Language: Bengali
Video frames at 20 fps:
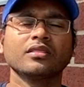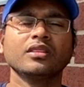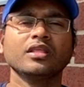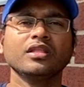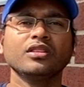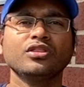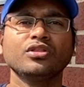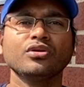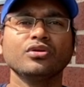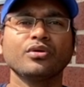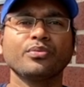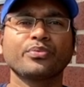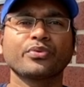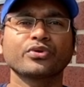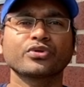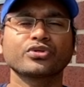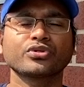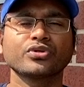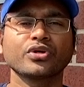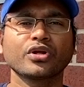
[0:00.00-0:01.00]
দ্বিতীয়
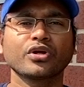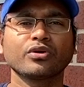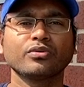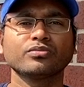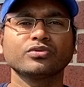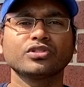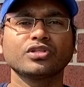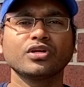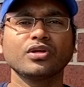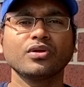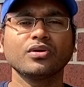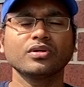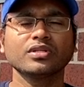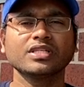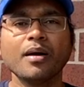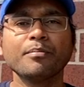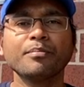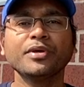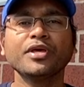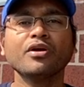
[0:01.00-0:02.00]
প্রশ্ন এরকম ছিল
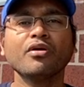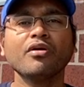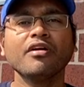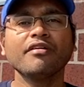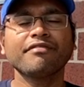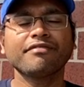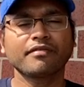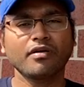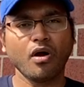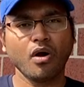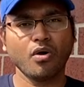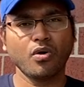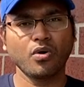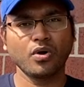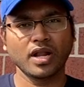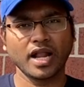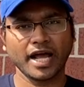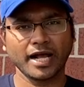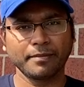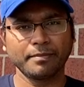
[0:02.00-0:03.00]
যে পিওএফ কখন
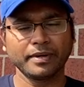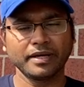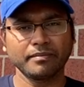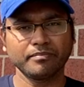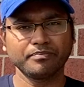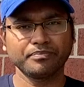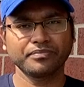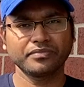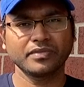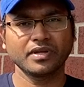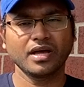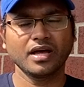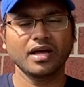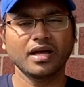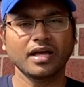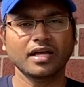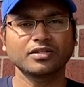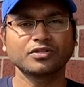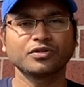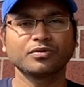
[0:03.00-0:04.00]
লাগবে
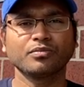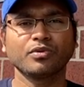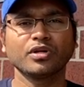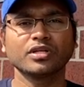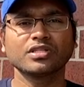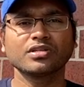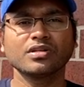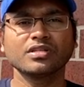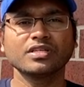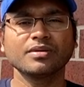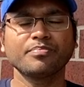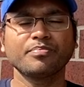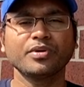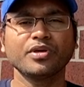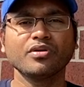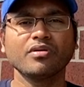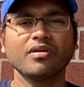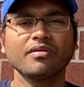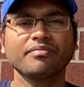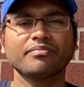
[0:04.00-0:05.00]
একজন বলেছিল যে
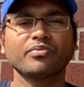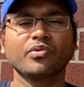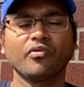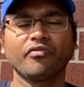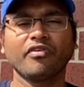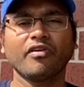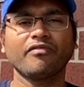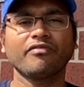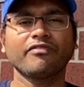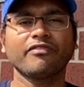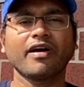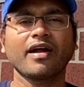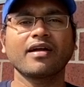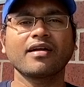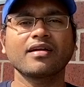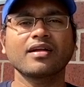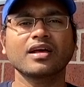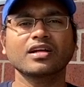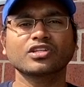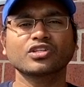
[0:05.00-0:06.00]
পিওএফ প্রুফ অফ
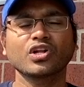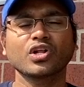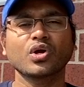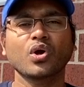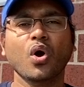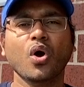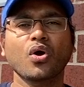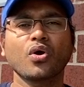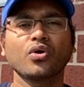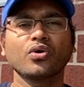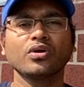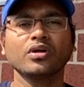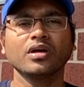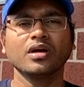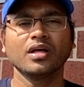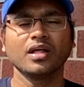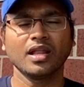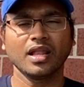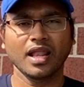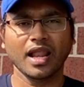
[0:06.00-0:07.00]
ফান্ডটা আসলে কখন
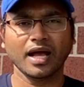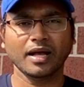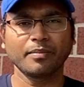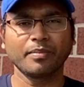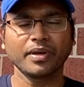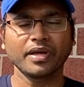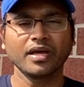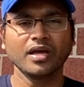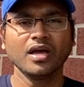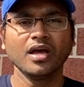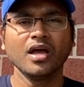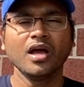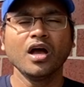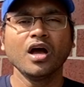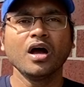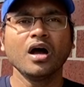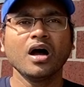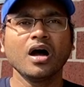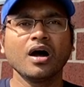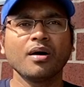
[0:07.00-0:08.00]
লাগবে
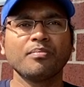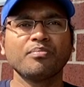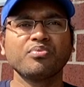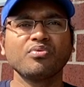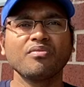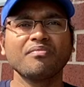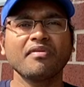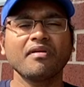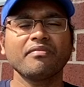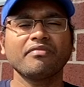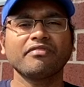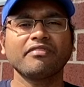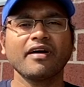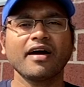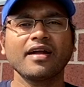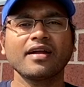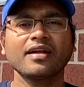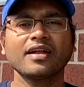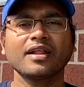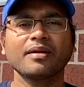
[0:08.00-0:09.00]
প্রুফ অফ
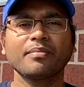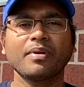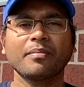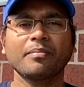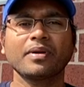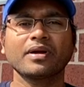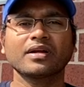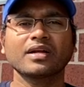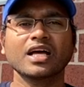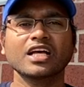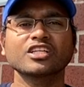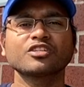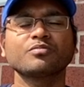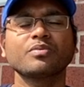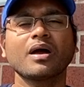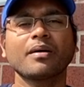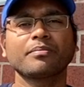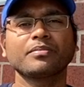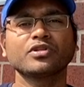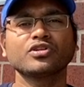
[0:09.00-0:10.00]
ফান্ডের ব্যাপারটা
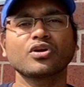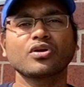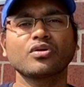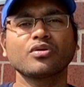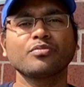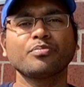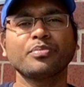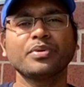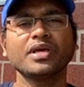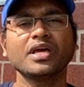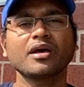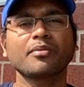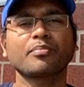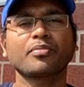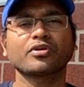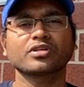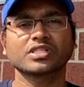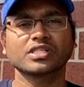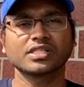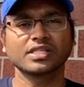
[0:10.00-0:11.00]
আসবে আপনি যখন পিআর
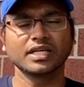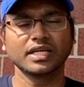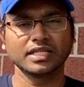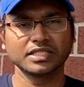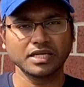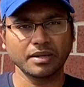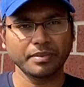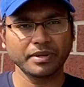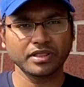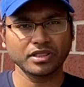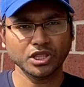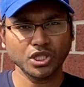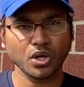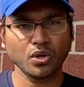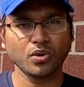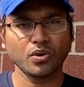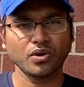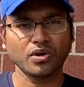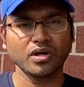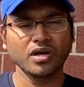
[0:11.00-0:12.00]
প্রসেসিংয়ে যাবেন
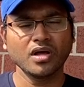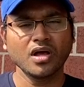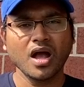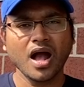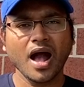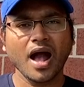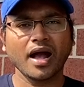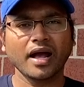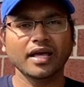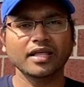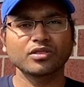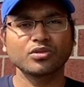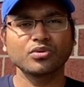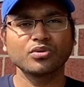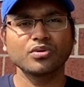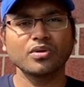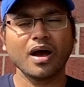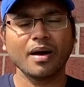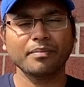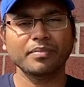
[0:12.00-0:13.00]
তখন আগে তো
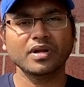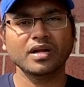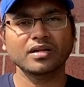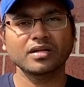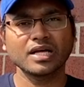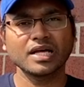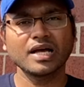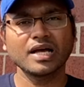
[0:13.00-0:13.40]
আপনার